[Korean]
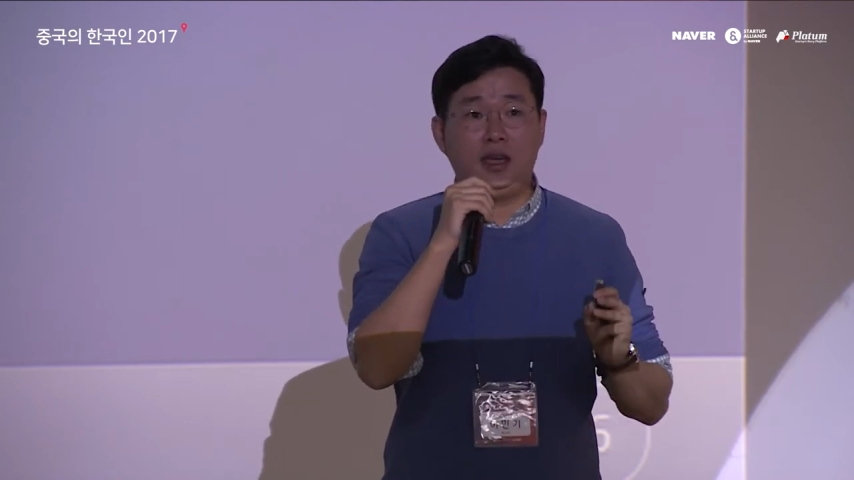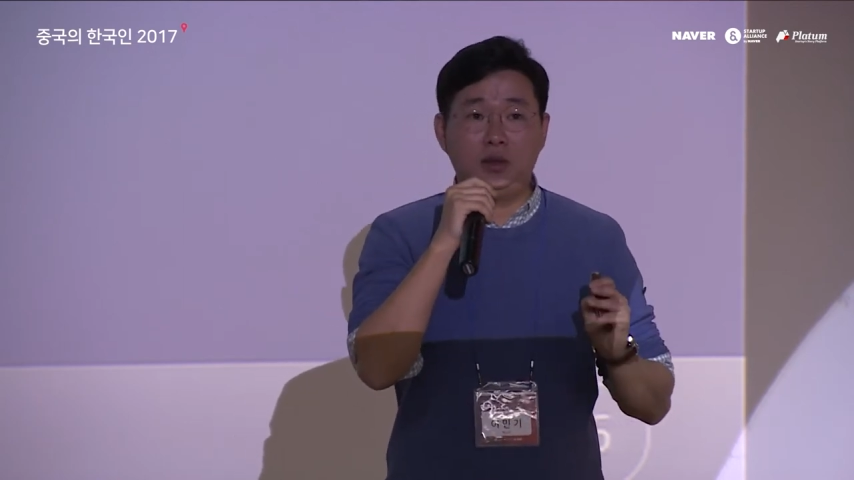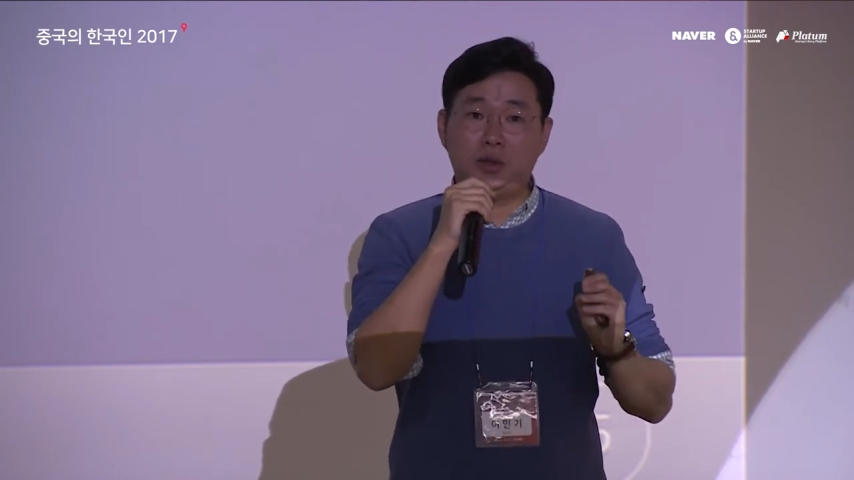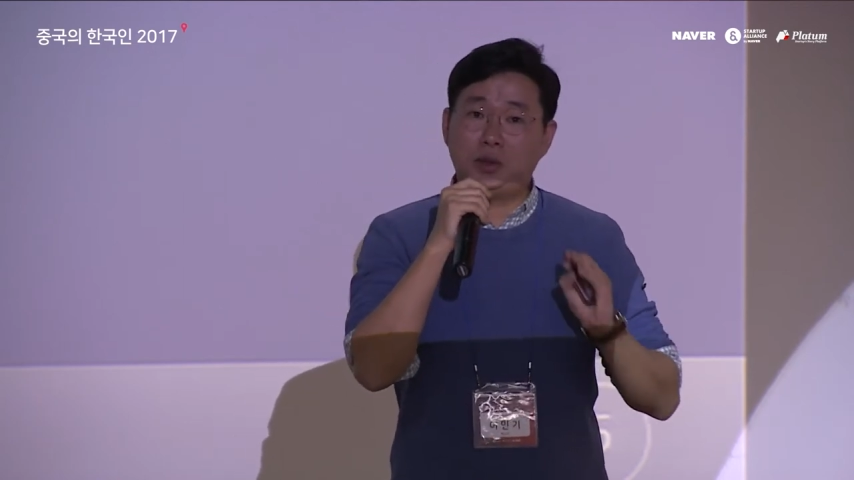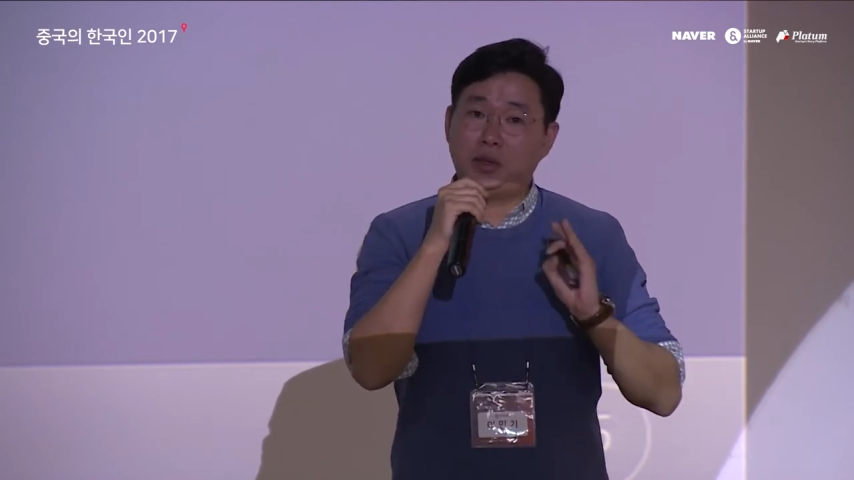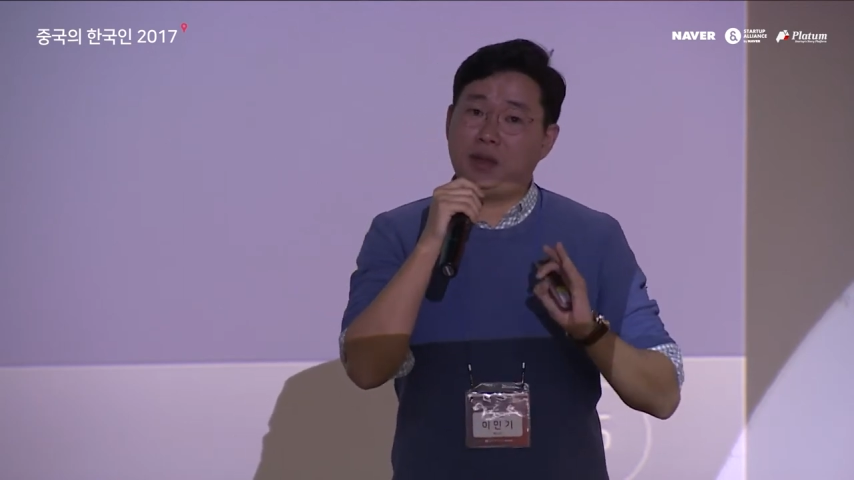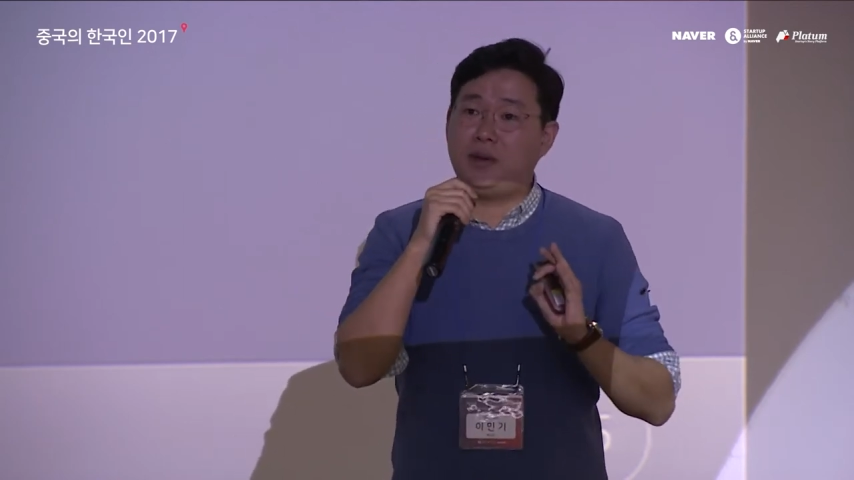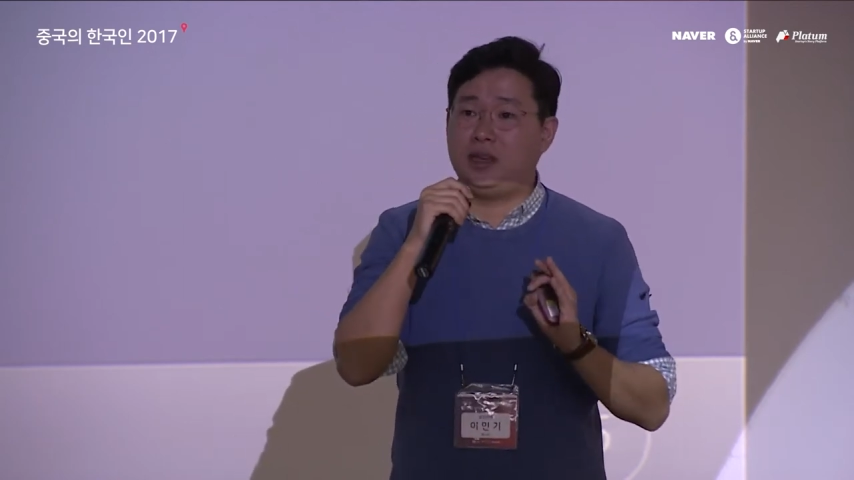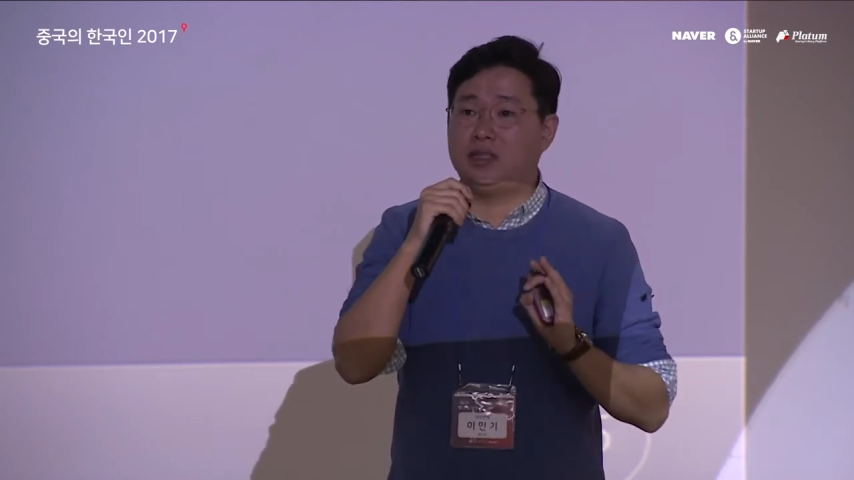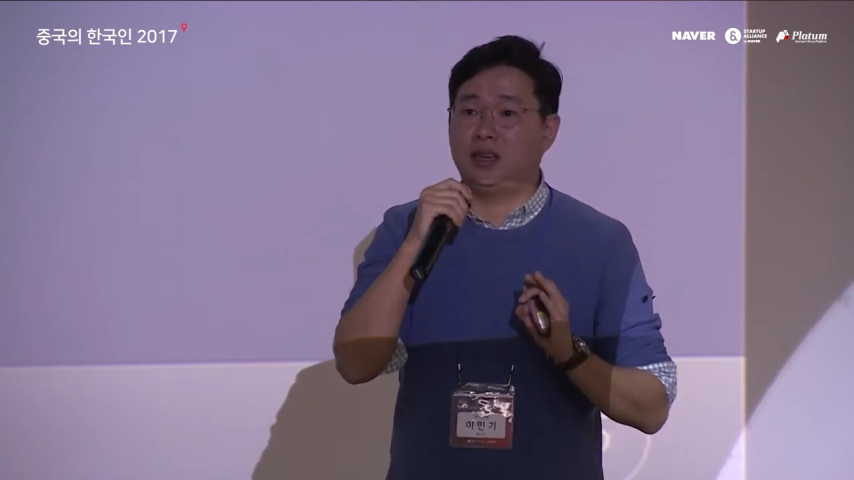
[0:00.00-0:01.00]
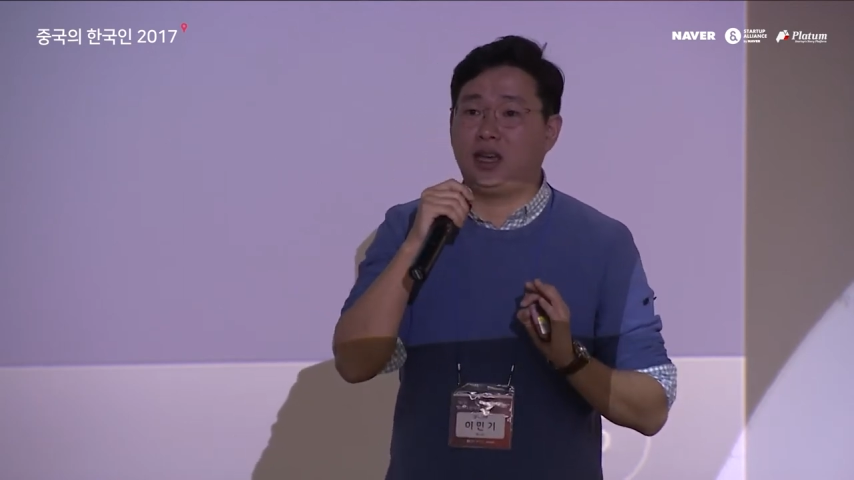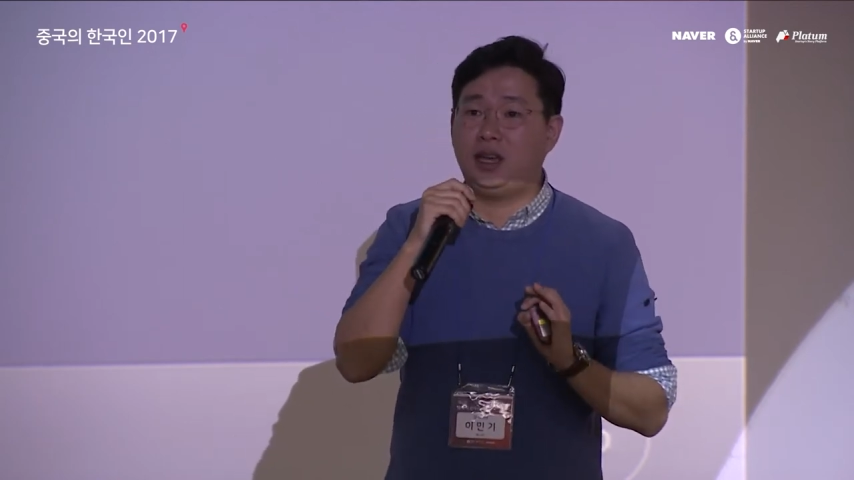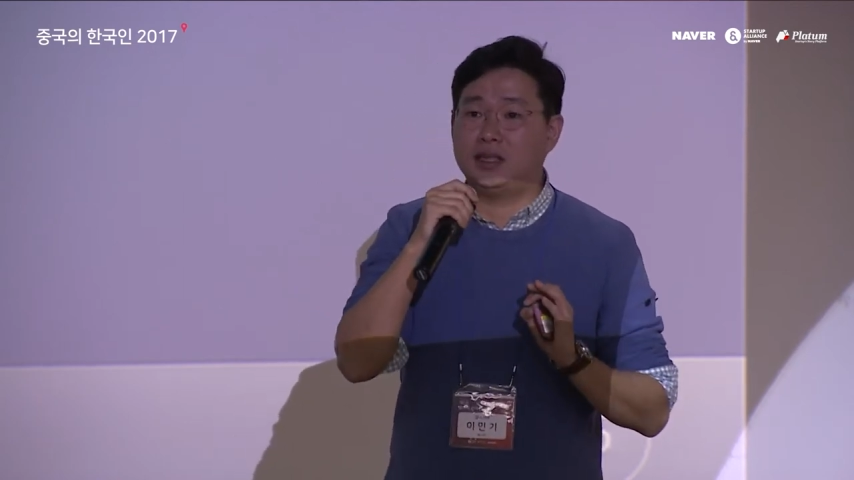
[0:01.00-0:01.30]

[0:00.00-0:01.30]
최소 3배 이상의